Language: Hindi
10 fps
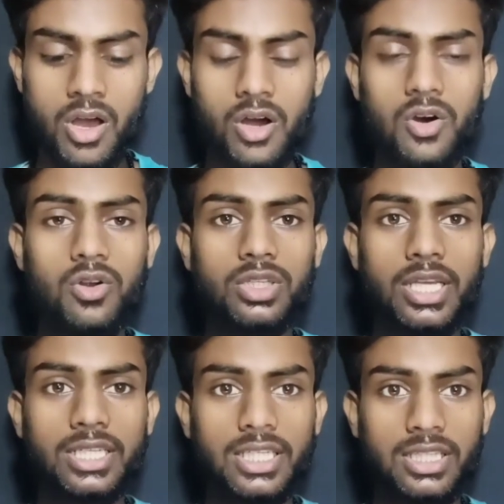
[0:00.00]
और
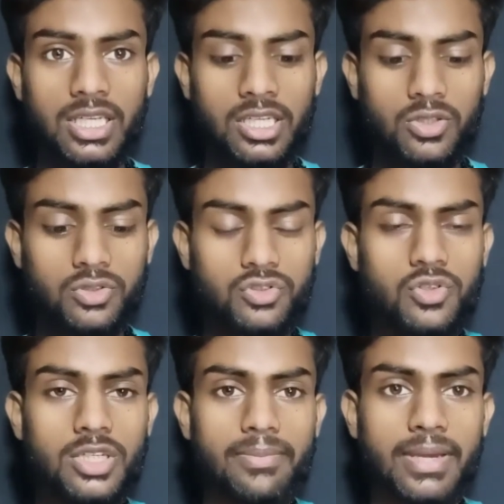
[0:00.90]
देख सकते हैं
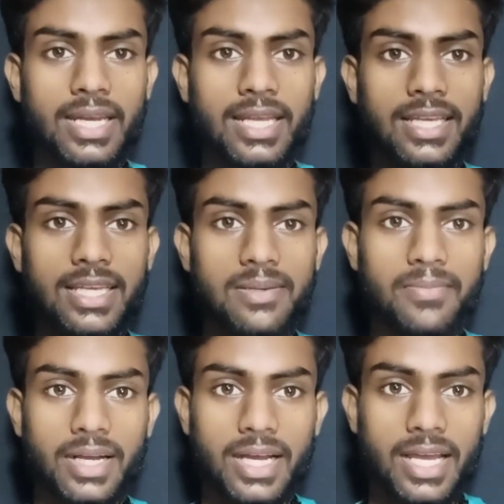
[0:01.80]
दोस्तों कि मैंने ये
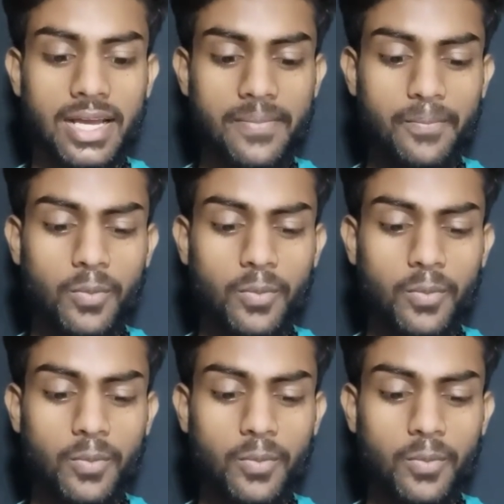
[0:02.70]
मंगाया